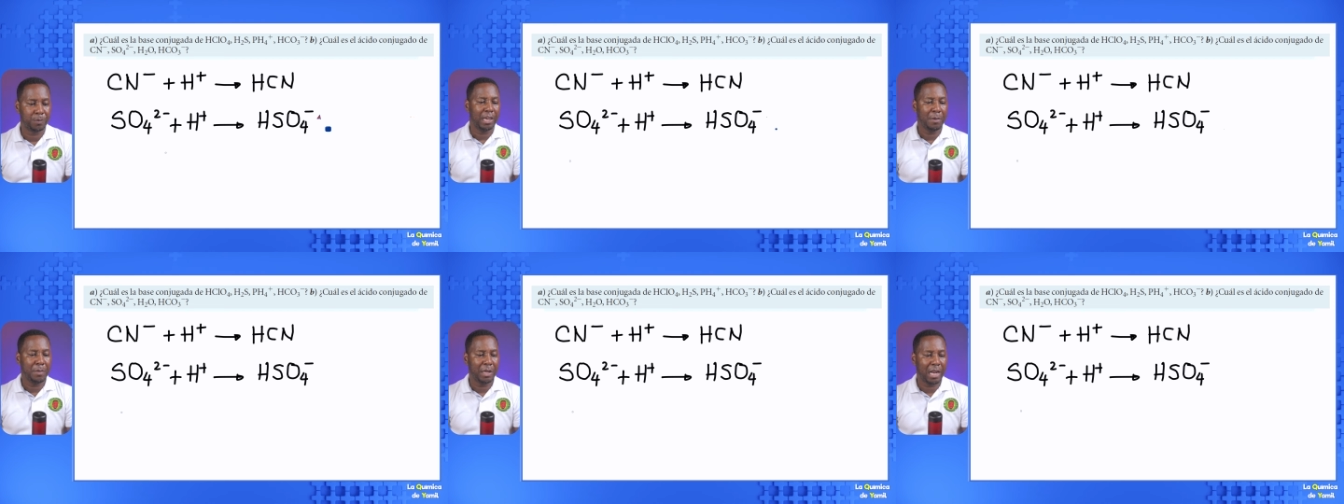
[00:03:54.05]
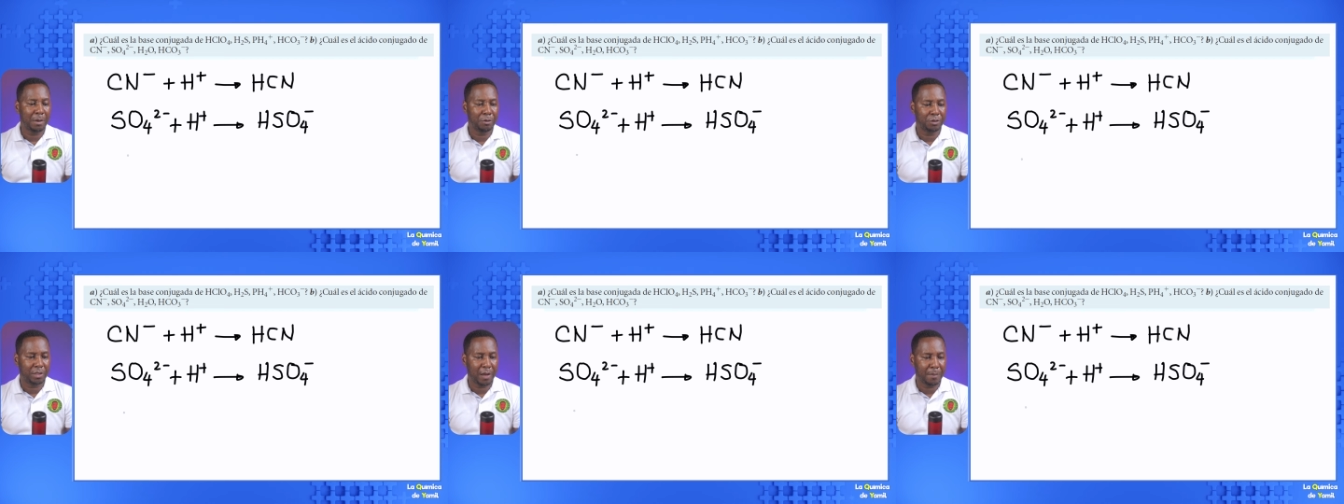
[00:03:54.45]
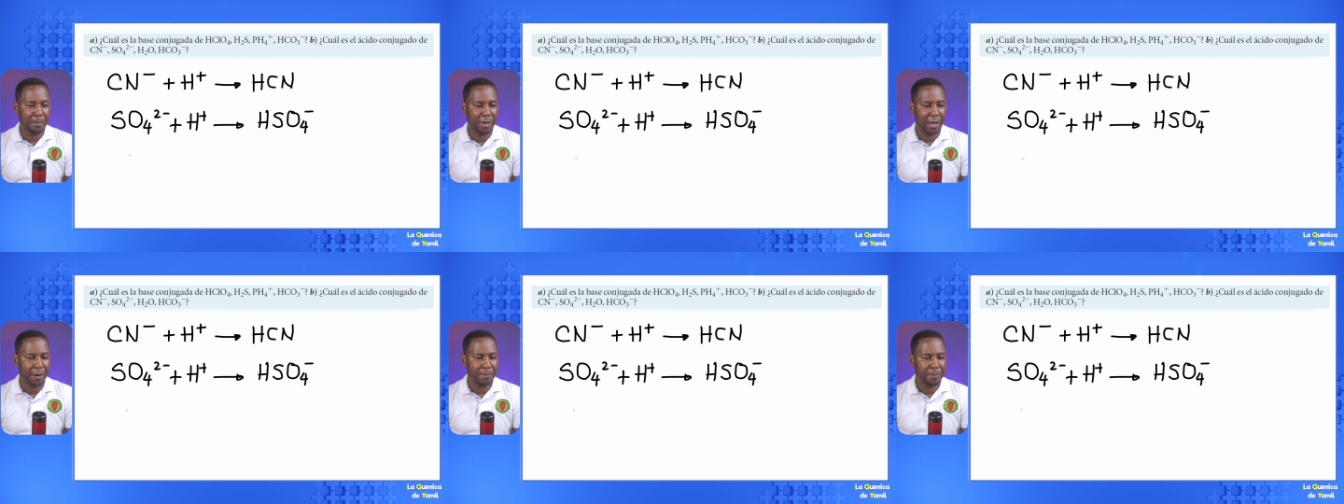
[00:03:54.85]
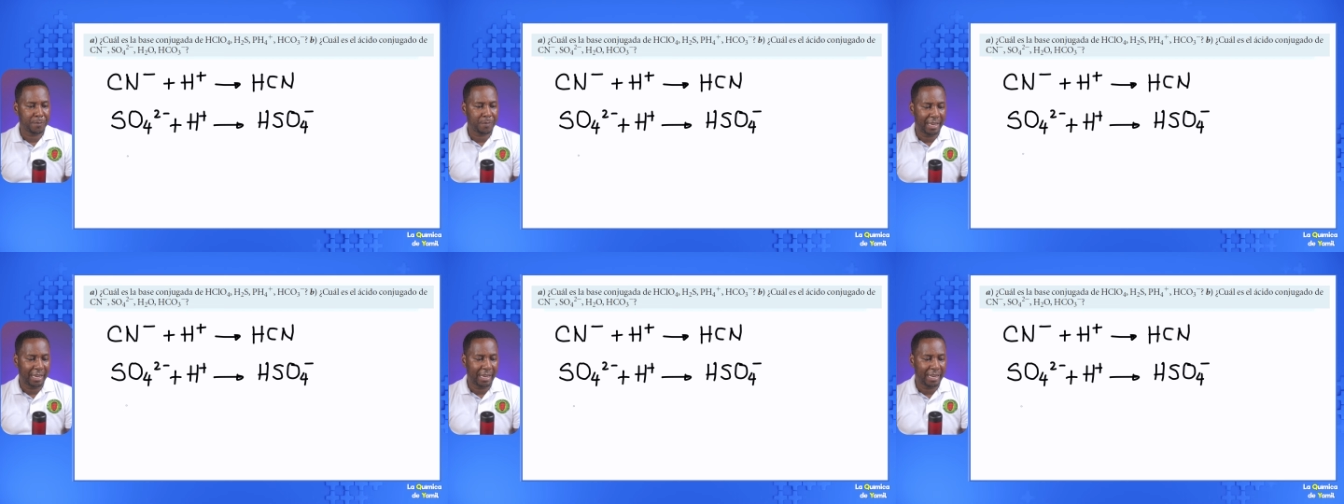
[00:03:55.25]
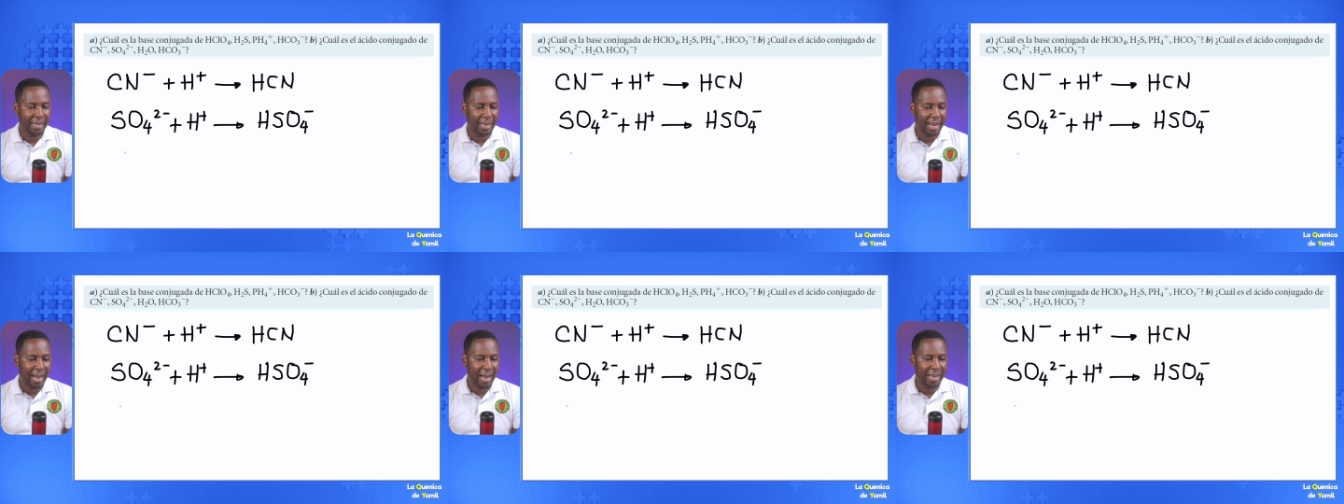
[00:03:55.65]
Y miramos también
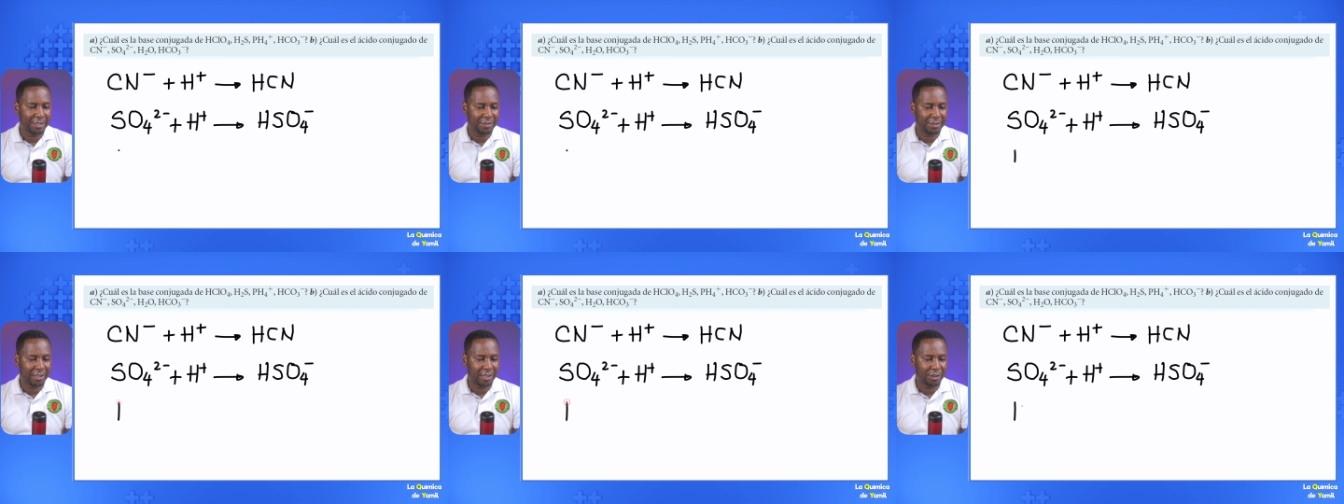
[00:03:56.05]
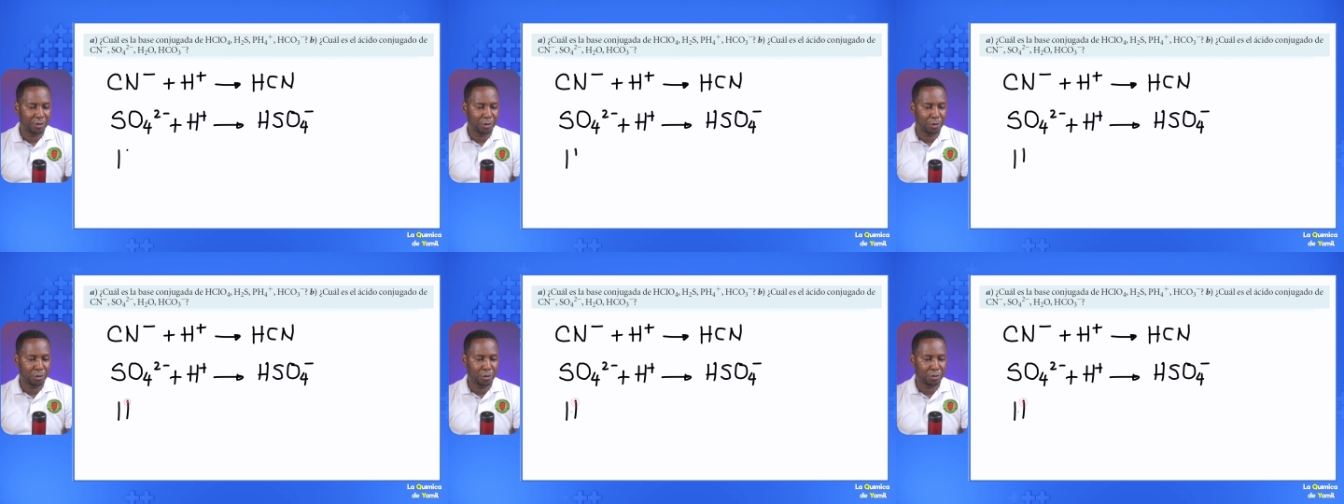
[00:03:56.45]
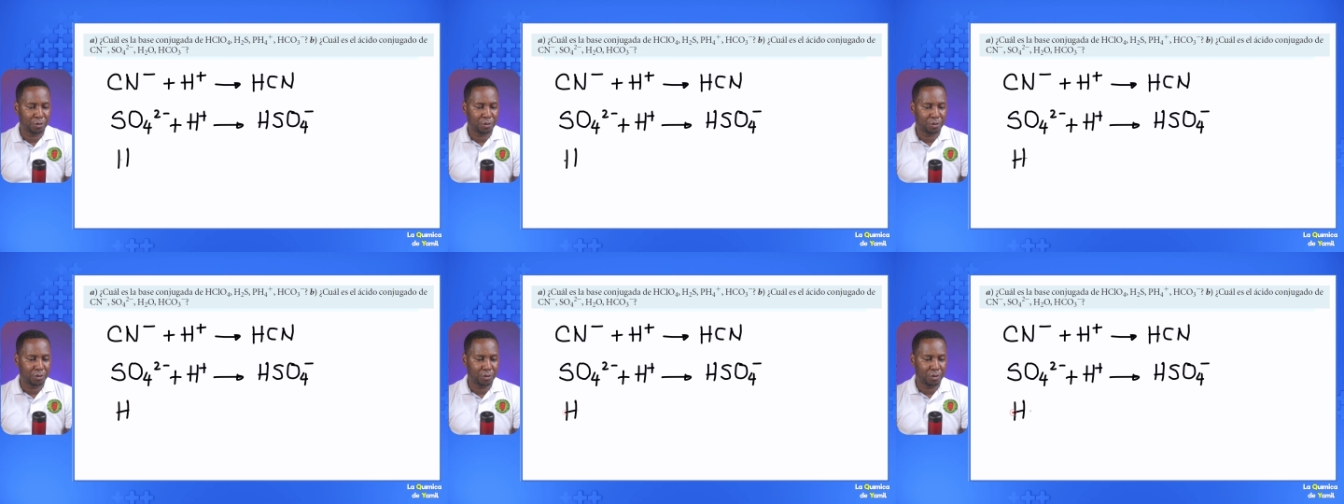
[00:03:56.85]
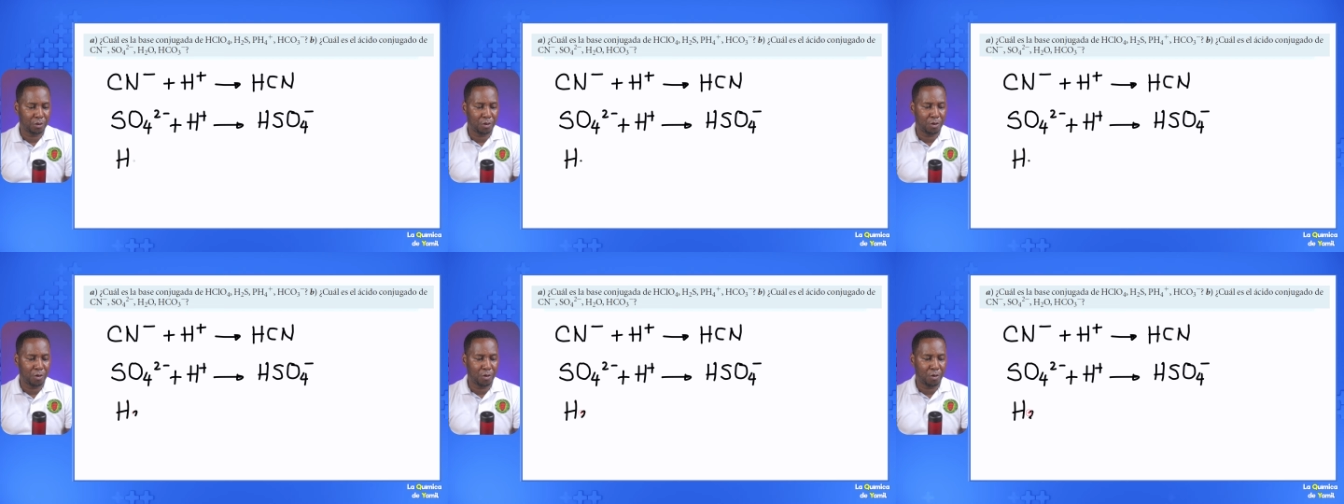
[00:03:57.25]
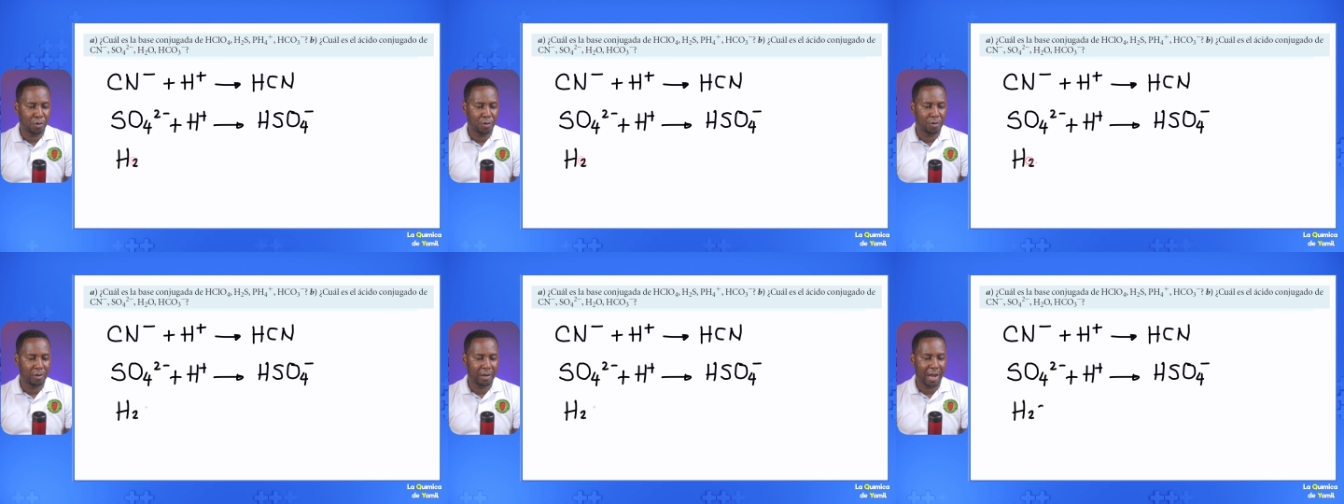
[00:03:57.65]
el
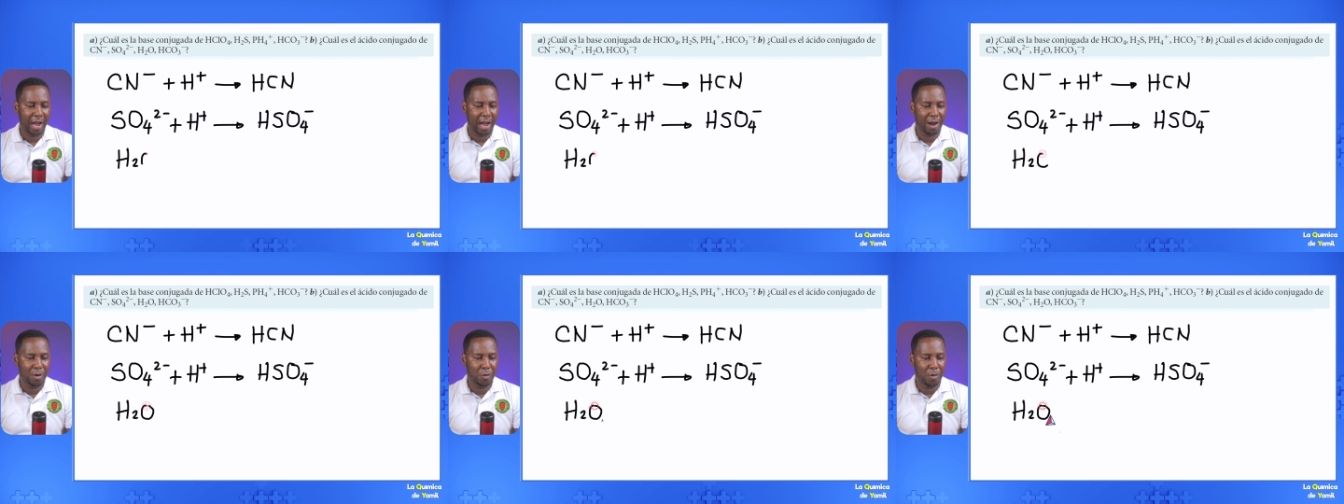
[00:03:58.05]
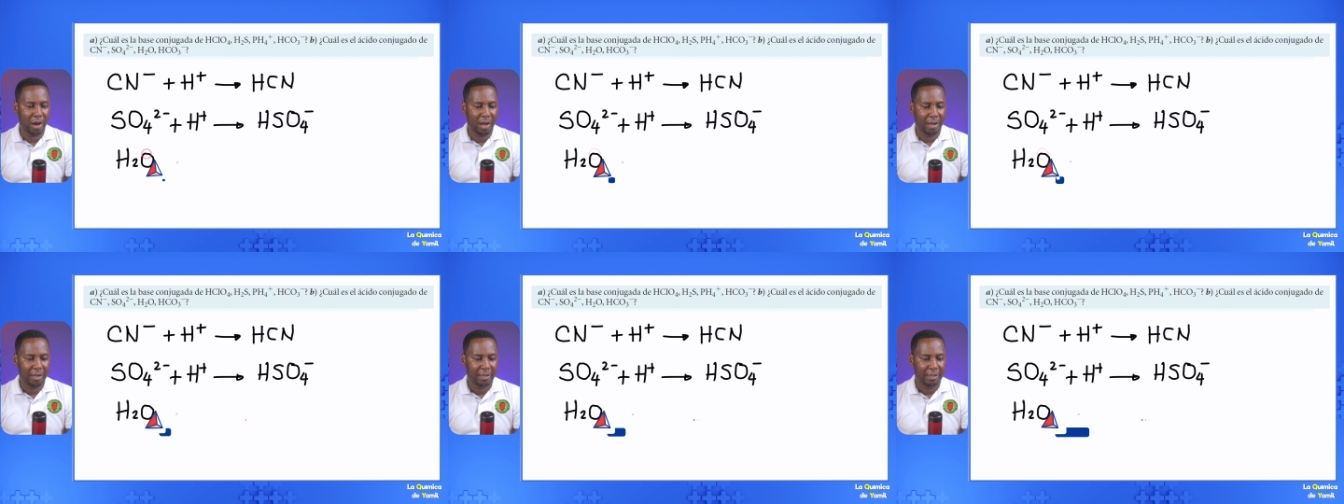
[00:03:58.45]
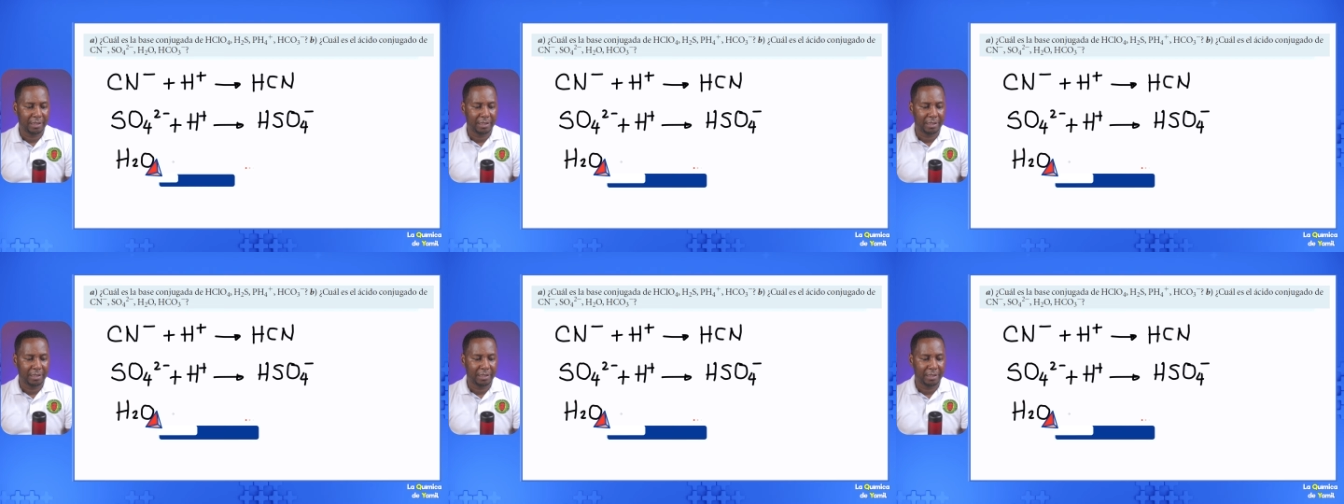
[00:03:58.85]
H2O, agua.